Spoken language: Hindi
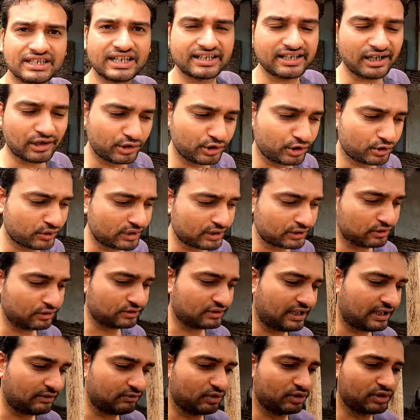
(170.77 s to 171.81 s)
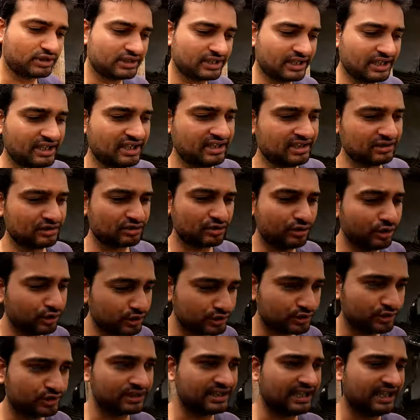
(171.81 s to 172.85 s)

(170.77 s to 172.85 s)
जितना डाउन टू अर्थ होता है वो उतना खुश